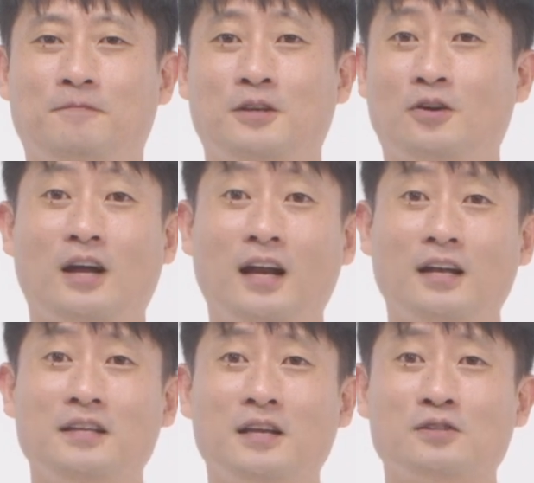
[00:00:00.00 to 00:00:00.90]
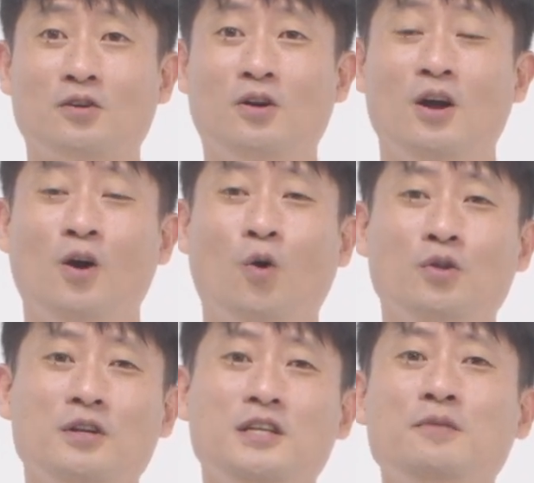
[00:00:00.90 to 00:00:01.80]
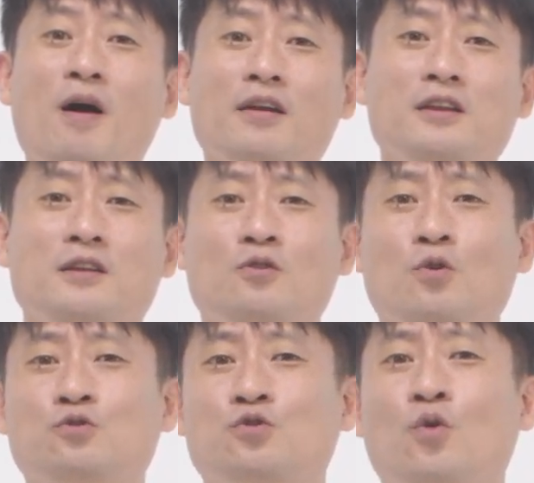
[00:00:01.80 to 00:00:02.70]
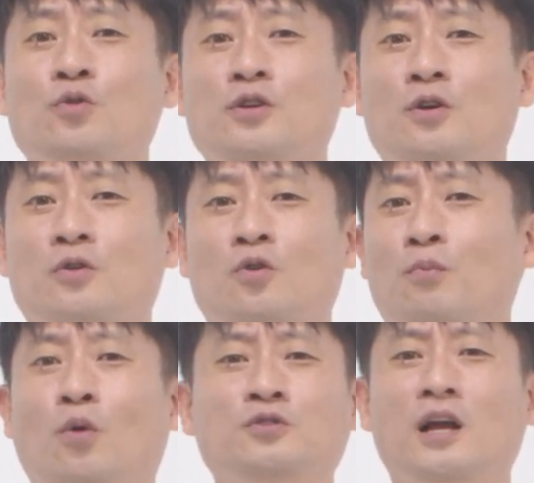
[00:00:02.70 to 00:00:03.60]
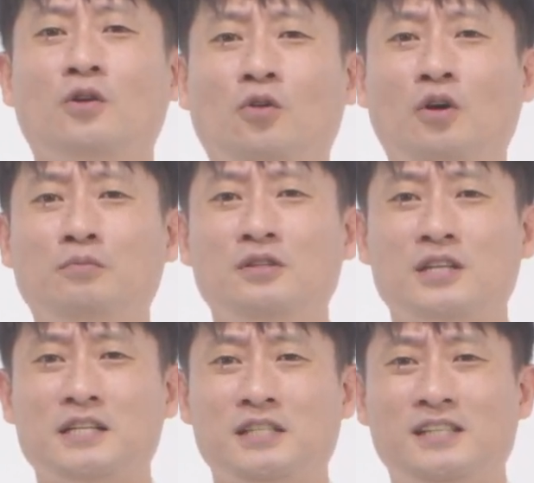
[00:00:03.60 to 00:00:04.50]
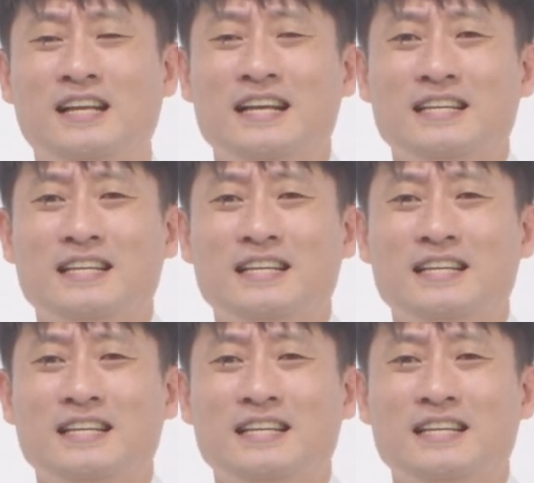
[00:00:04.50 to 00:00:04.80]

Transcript: 그러나 하나님께서 오늘 이방인이고 종이었고 보잘 것 없는 자신을